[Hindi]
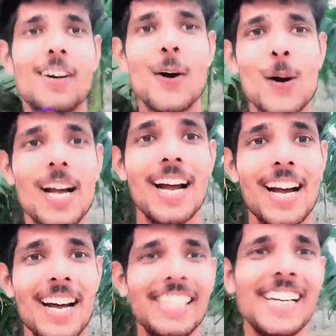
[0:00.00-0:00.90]
और
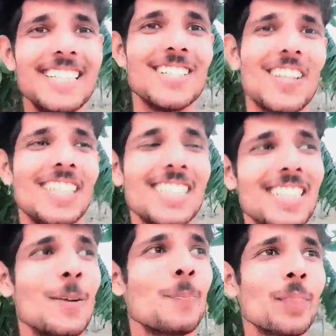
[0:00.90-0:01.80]
आंधी का इंजॉय कीजिए
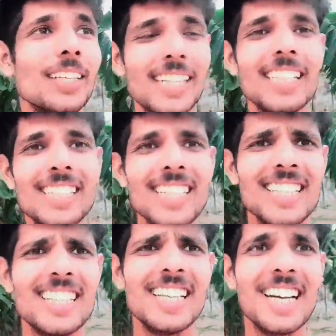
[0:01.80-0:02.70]
जाते
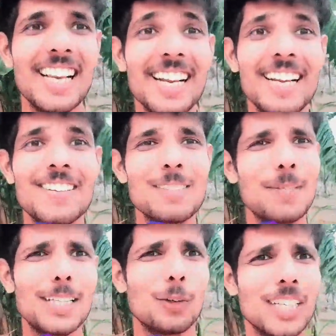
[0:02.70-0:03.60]
जानती नहीं हालांकि बस
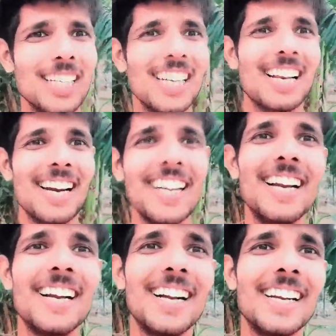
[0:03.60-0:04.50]
पेट थोड़े ज़्यादा हिल रहे
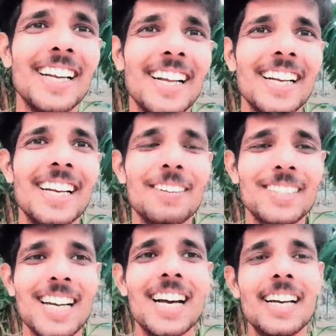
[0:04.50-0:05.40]
हैं ठीक है
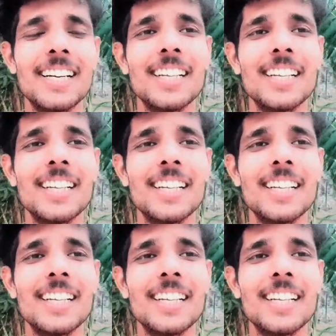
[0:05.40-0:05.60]
नमस्कार